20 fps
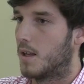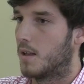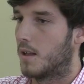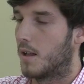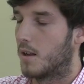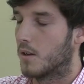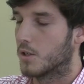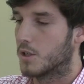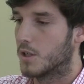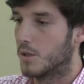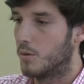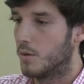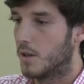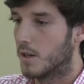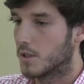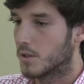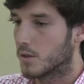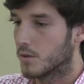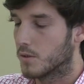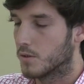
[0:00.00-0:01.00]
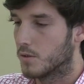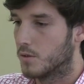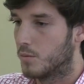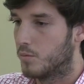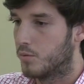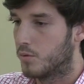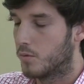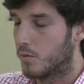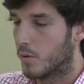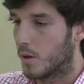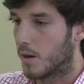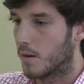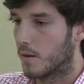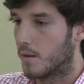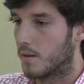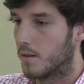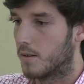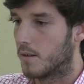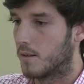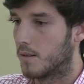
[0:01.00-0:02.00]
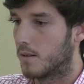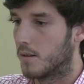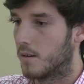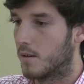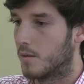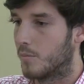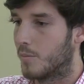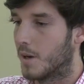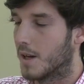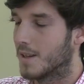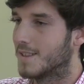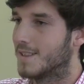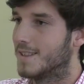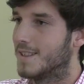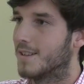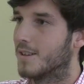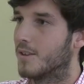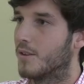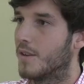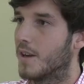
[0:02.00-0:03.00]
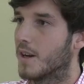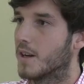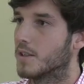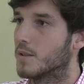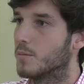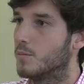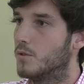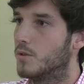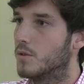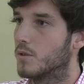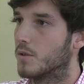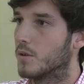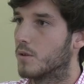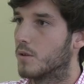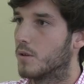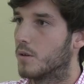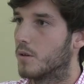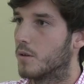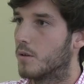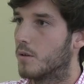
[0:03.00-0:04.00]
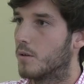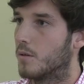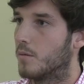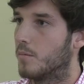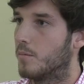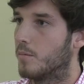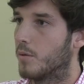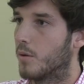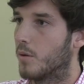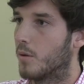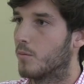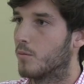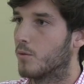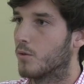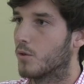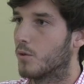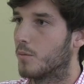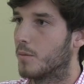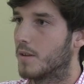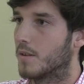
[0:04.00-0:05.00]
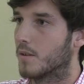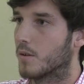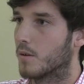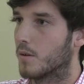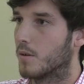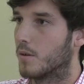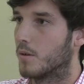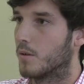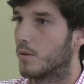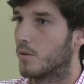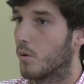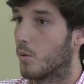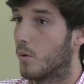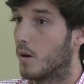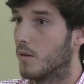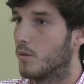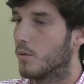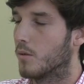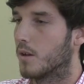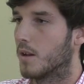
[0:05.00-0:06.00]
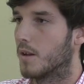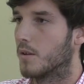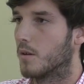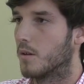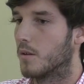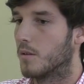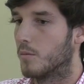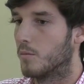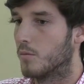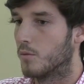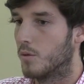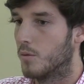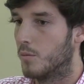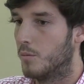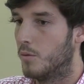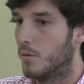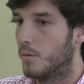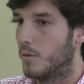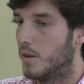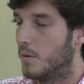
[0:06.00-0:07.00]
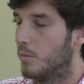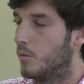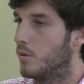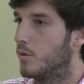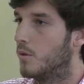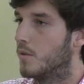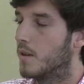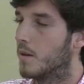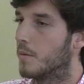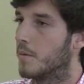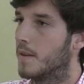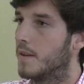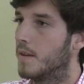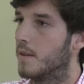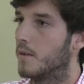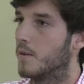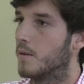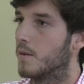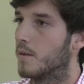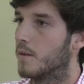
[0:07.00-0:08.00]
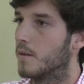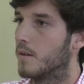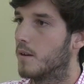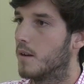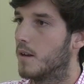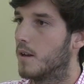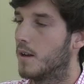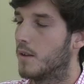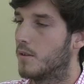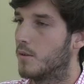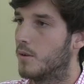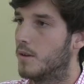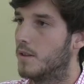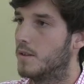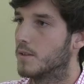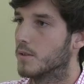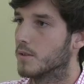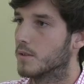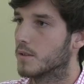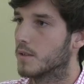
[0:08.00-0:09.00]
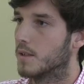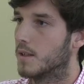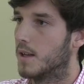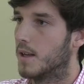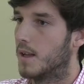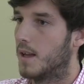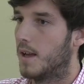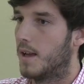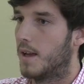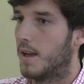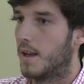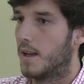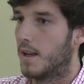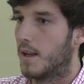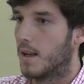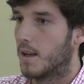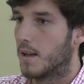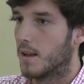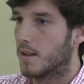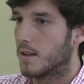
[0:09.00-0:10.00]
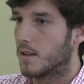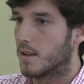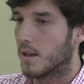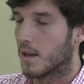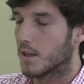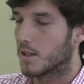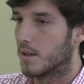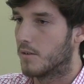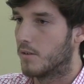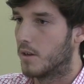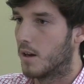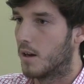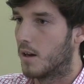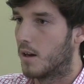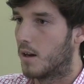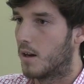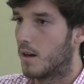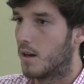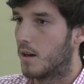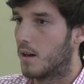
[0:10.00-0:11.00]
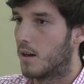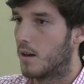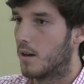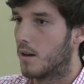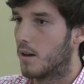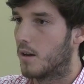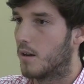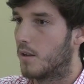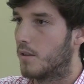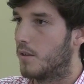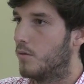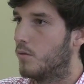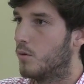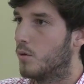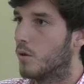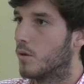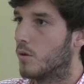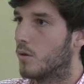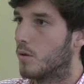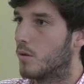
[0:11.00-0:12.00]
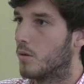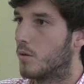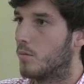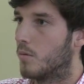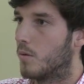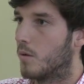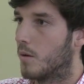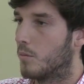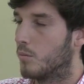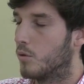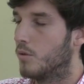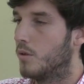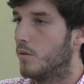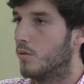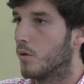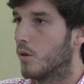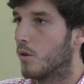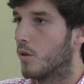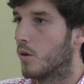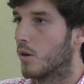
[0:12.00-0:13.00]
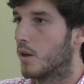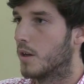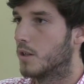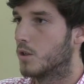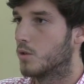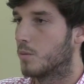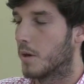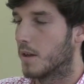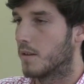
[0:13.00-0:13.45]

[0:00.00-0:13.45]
alors j'ai eu la chance de pouvoir partir en Erasmus pendant mon semestre 3, donc là, mon début, de deuxième année de, de licence, car j'avais un, un bon niveau en anglais, je suis